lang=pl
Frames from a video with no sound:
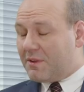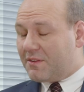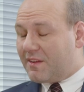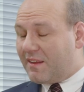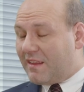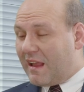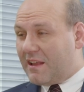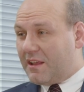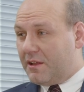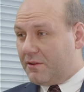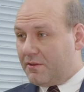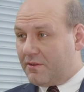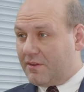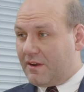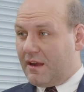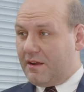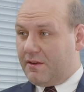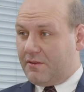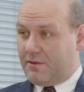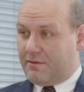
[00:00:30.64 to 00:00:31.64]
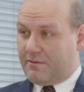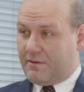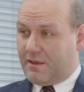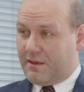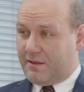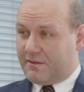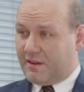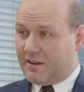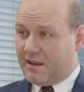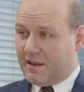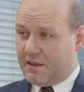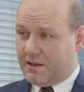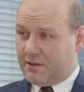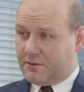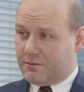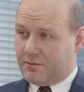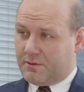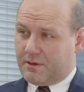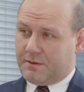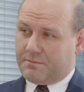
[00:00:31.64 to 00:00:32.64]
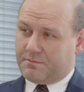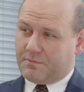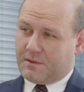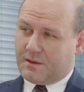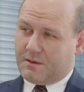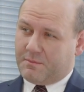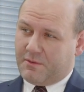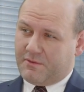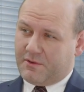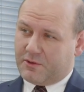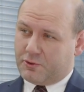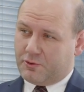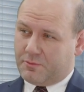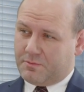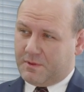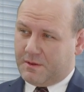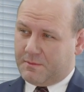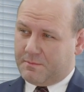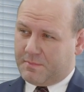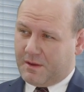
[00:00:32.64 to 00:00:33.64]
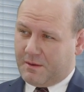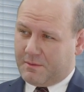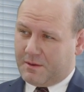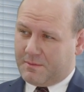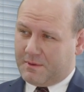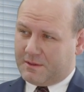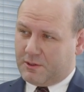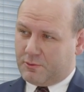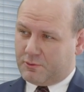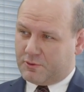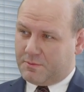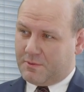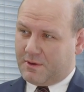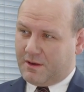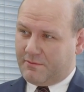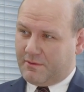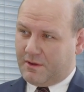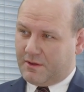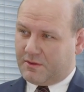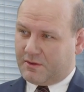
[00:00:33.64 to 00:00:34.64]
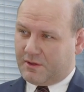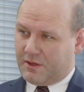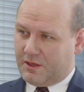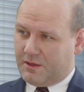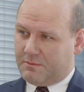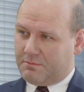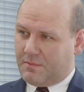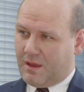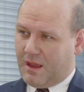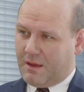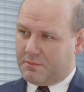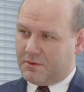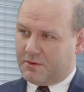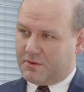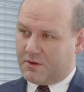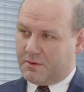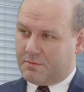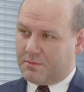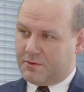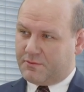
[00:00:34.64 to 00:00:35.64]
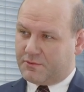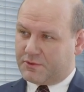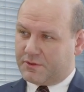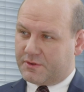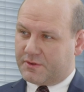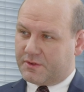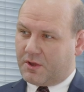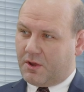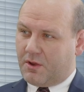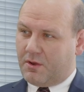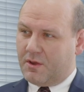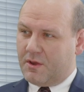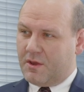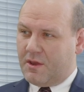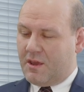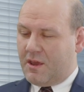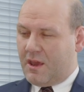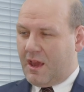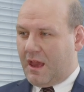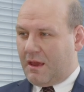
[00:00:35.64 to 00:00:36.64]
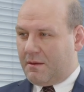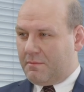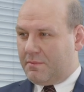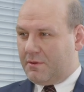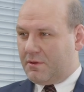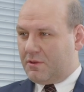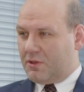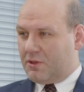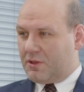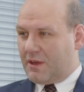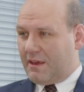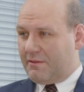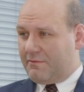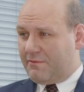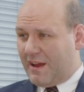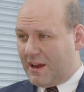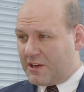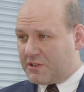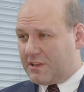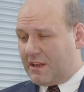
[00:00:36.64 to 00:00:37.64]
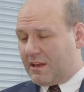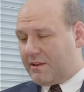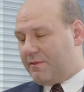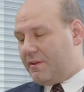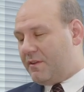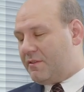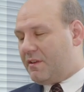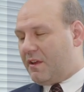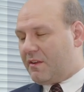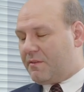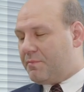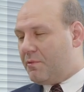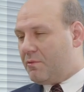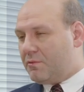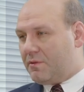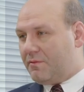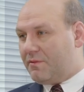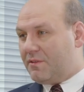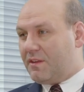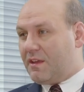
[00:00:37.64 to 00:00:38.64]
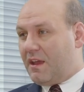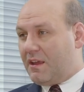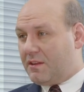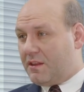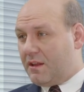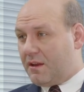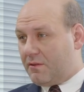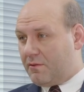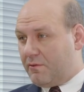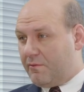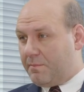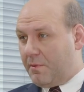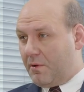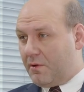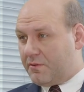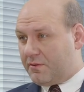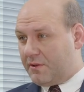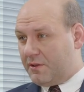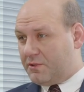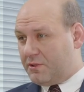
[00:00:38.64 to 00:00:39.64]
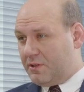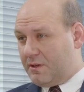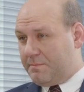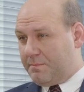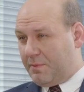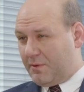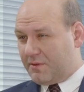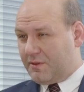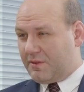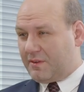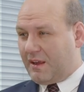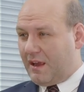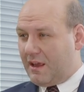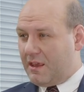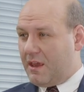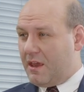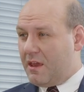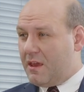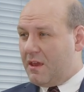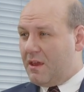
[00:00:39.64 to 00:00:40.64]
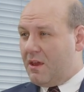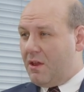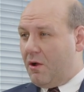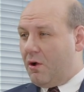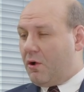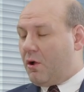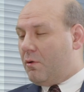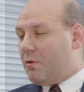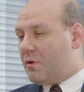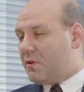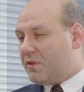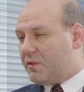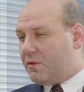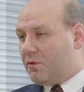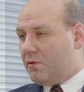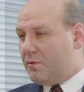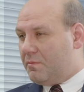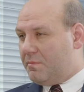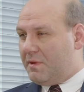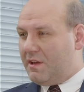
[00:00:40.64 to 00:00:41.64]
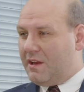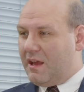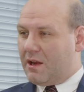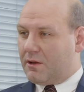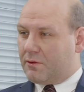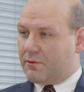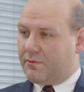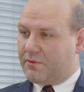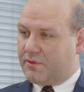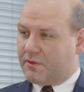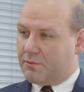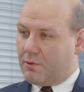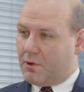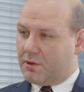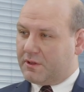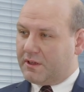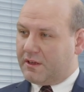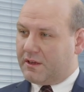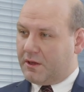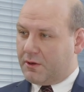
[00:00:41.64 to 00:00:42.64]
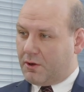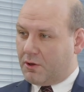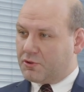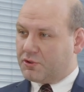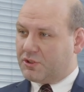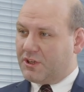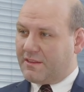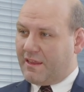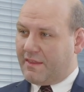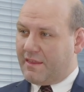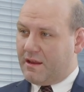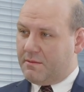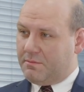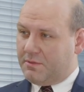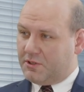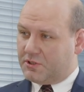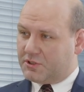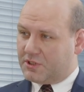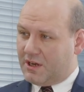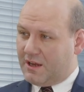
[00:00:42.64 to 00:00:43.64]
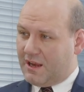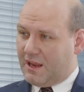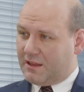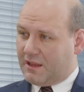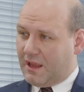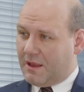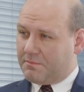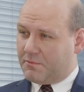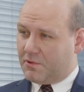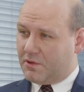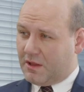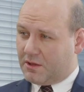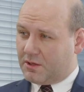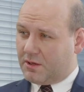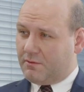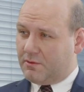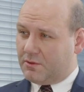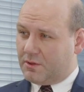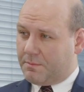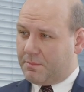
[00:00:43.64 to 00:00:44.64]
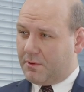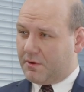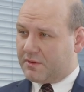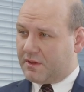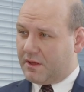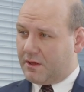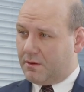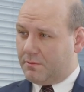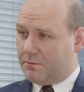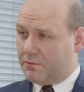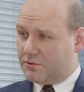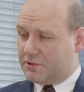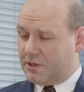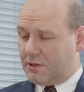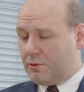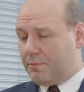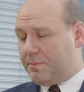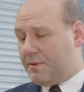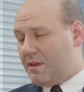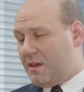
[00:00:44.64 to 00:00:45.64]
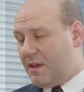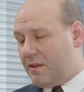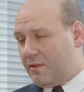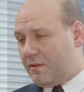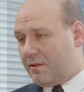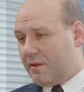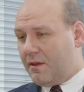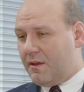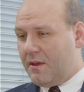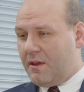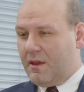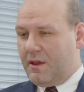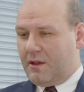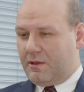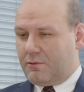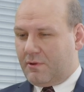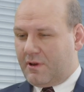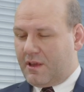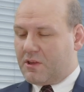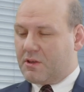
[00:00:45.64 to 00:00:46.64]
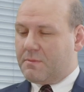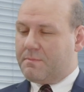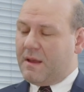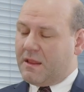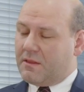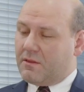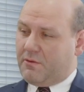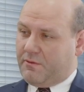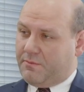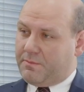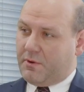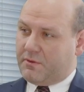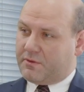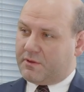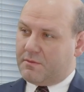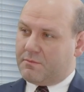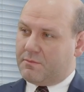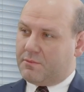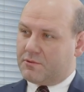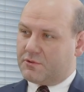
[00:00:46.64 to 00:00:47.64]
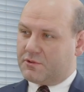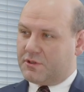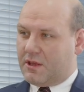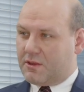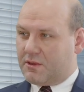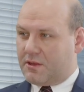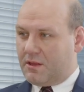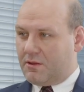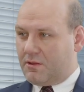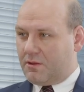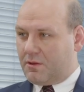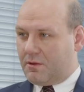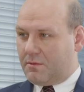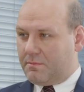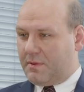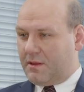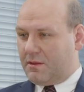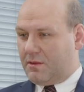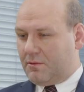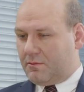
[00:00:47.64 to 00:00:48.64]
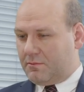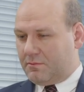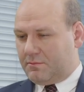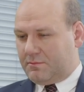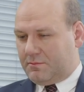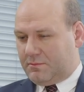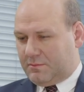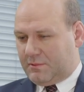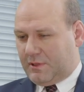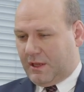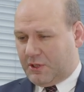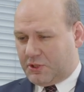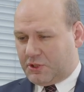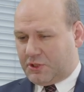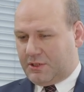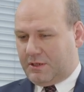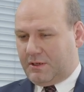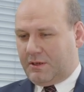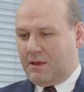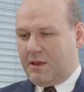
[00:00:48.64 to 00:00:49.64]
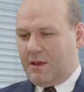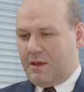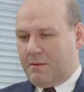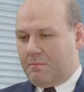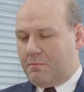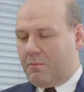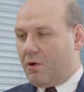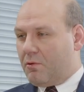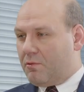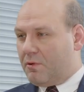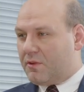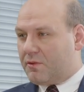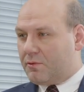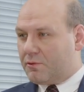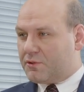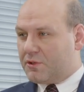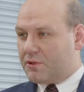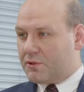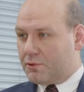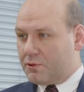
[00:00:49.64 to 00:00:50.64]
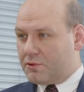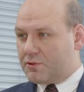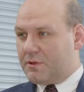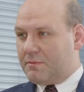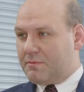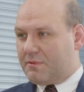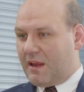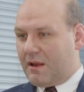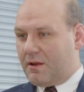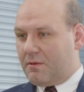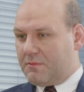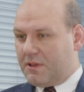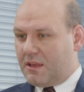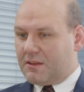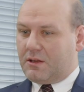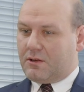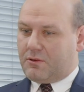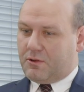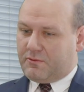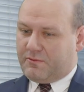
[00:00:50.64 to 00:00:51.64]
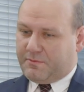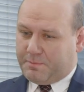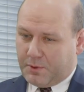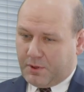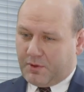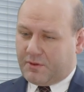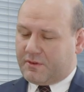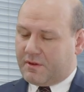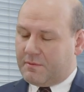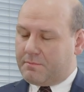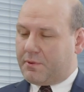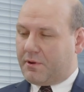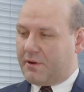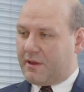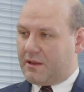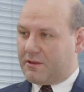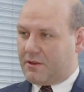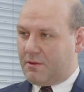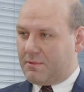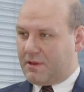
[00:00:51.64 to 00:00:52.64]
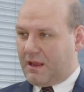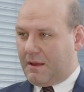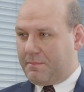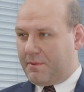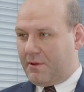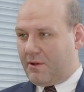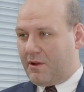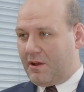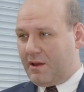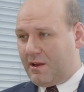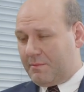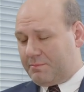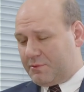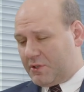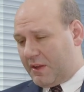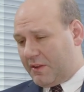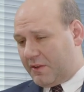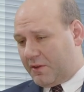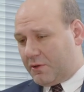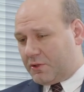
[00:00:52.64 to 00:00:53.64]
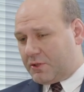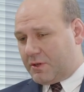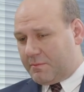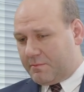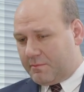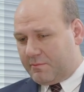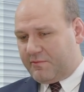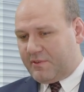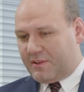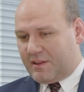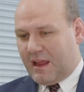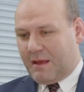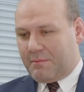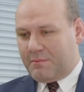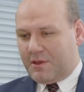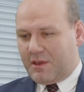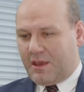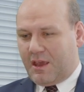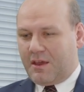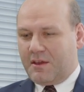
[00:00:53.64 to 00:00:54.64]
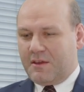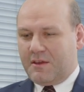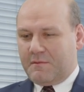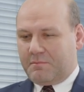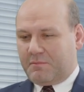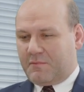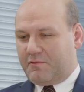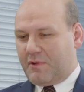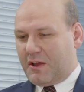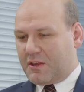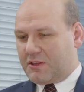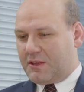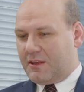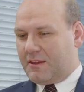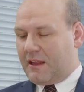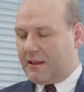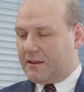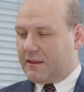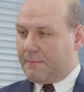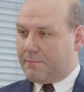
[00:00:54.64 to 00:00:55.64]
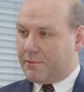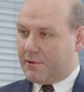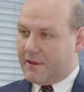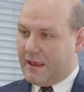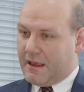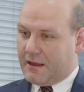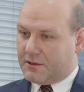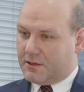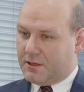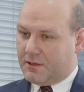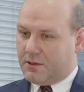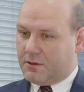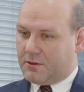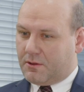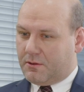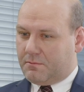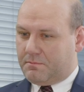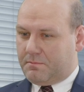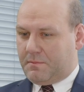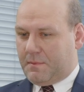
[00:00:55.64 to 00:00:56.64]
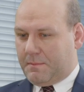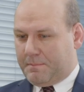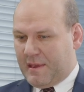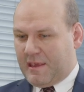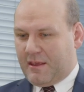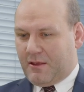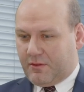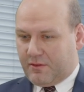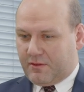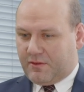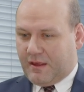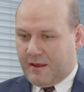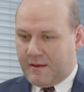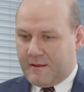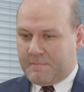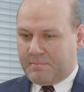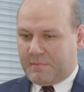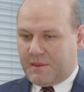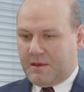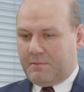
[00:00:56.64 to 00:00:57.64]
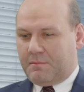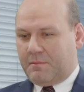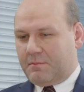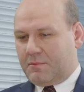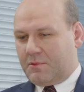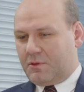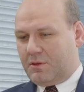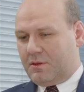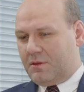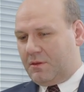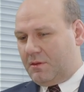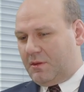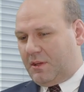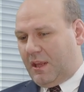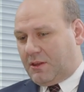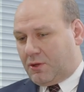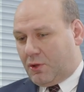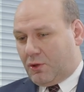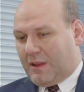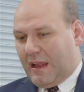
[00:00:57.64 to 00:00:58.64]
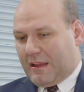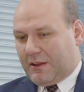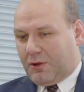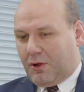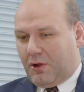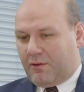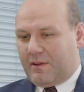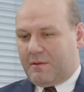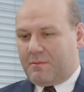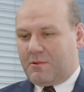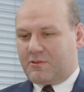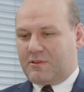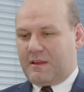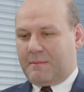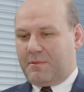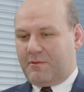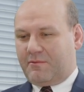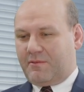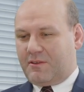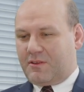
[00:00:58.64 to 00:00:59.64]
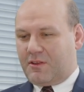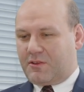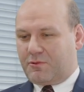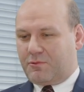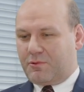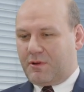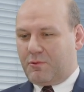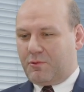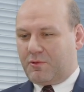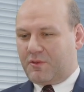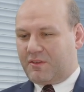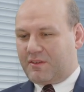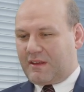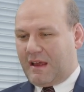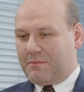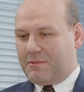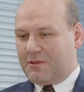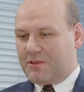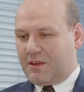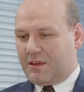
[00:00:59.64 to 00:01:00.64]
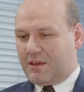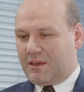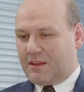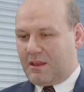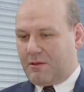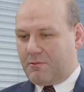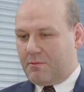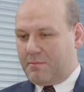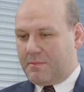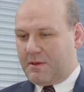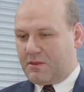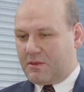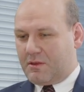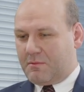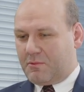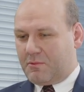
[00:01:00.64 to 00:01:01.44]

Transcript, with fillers: jest zadanie do zrealizowania, zadanie, które mm, powierzył mi premier Mateusz Morawiecki aby zrobić wszystko, aby dzisiaj ważna kwestia z punktu widzenia interesów Polski, czyli pozyskanie około 100 miliardów złotych rocznie na najbliższe lata dodatkowo do polskiego budżetu, pieniędzy, które jeśli będą w polskim budżecie, no to będą też y, mogły służyć różnym celom, nie tylko w prostym projektom KPO, ale przez to, że wydamy je właśnie na te projekty, no to pieniądze te dodatkowe, można powiedzieć, które uzyskamy dzięki temu, będzie